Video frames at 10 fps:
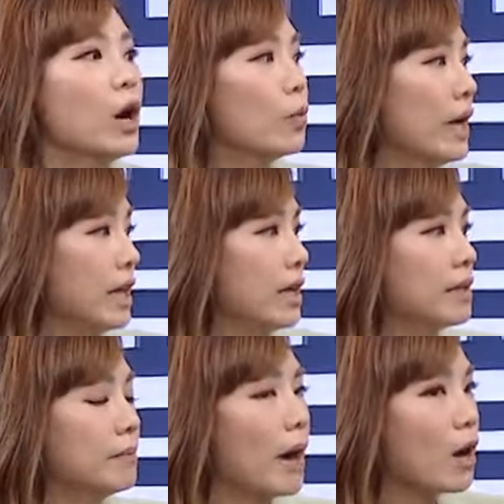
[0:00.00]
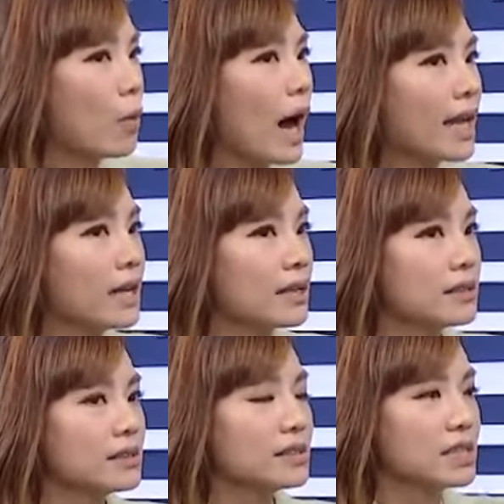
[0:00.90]
药味了。对，包括了
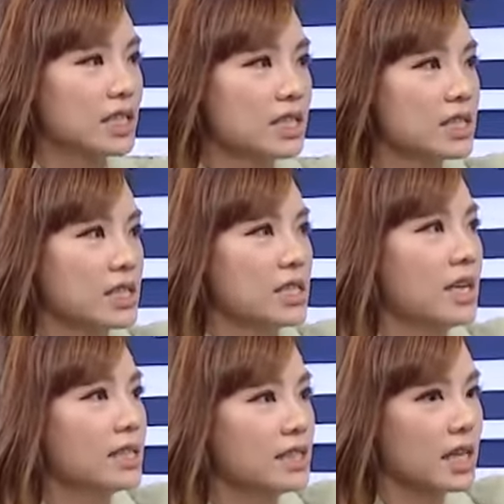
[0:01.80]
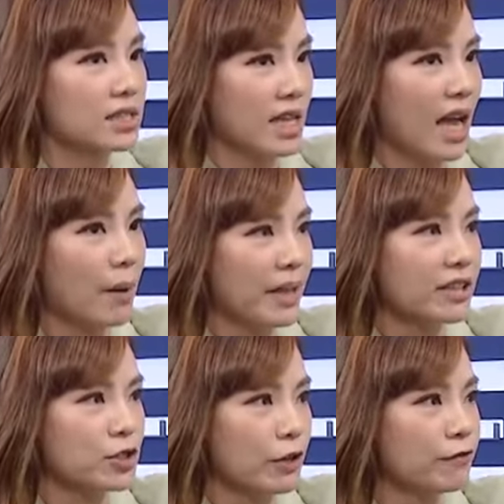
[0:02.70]
其实这个钱康明
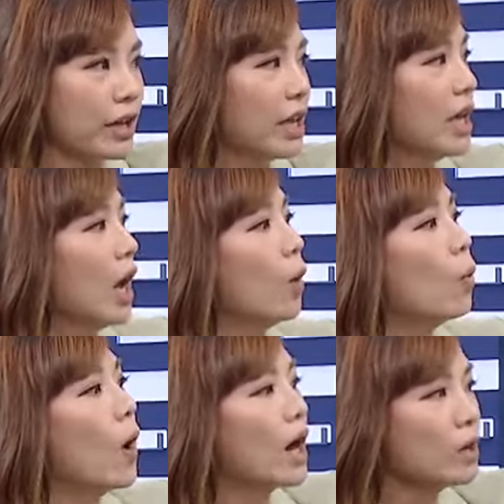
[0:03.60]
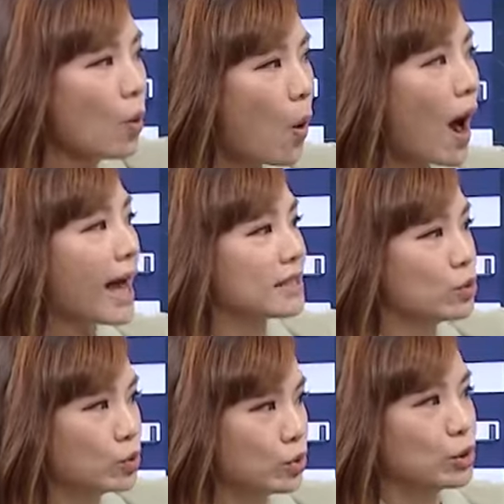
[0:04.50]
他的身份，文化
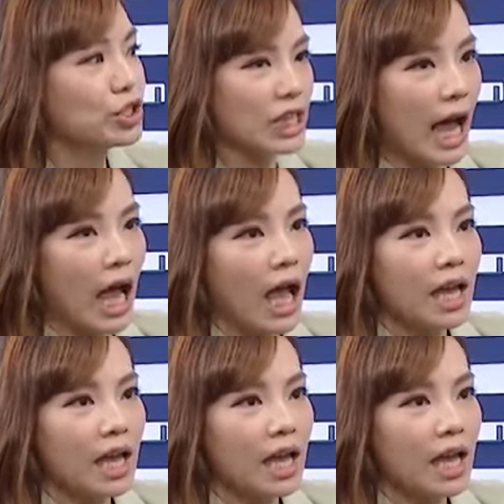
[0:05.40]
局长